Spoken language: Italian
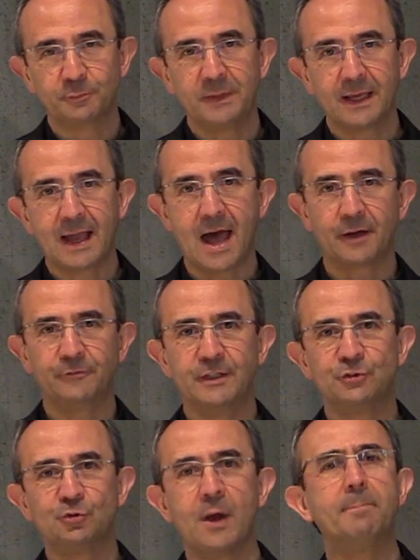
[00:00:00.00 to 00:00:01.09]
spiegarvi,
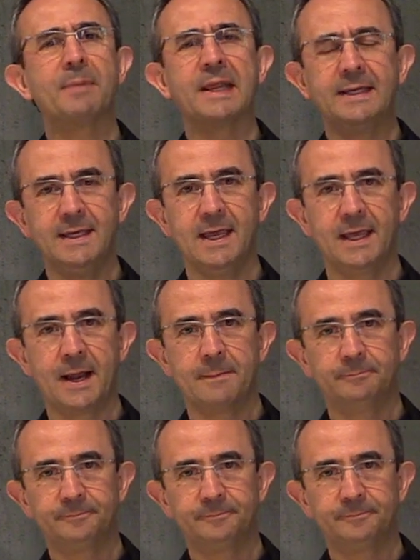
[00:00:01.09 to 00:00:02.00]
e cioè preghiera.